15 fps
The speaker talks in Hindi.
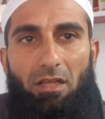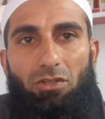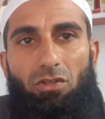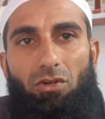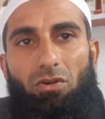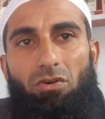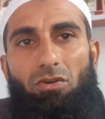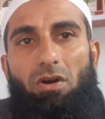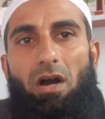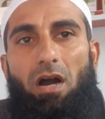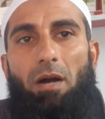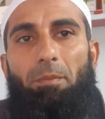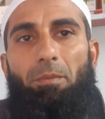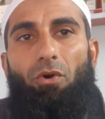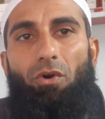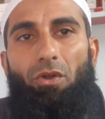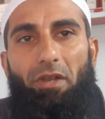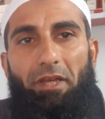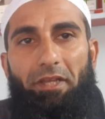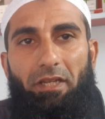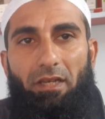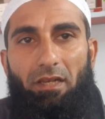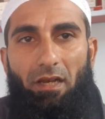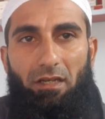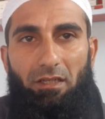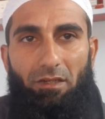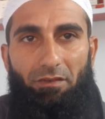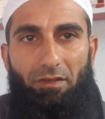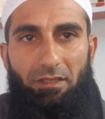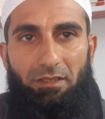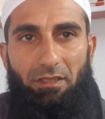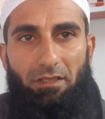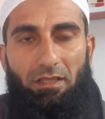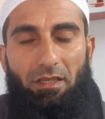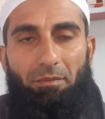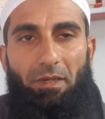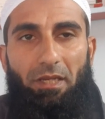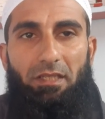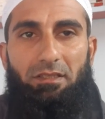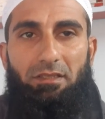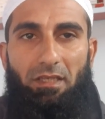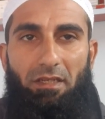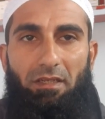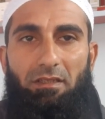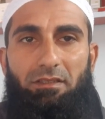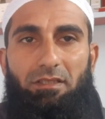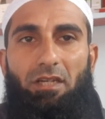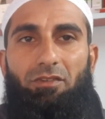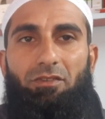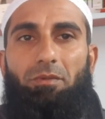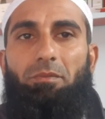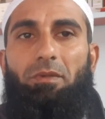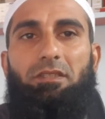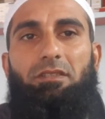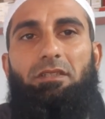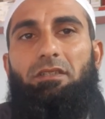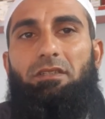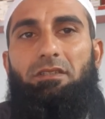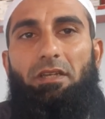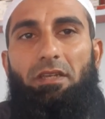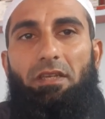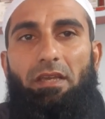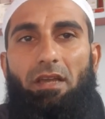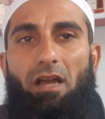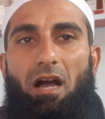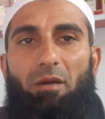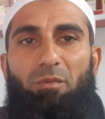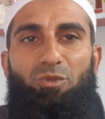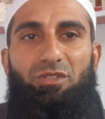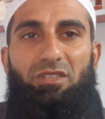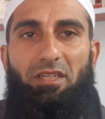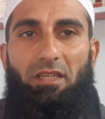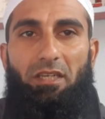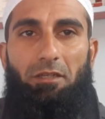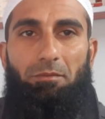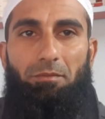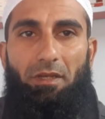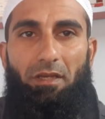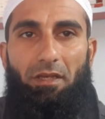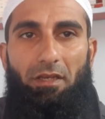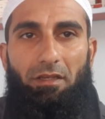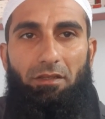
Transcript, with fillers: तो आप ऑनलाइन अनलॉक करवा सकते हैं हमारे इस चैनल सॉफ्टवेयर मास्टर के ज़रिए आपको स्क्रीन पे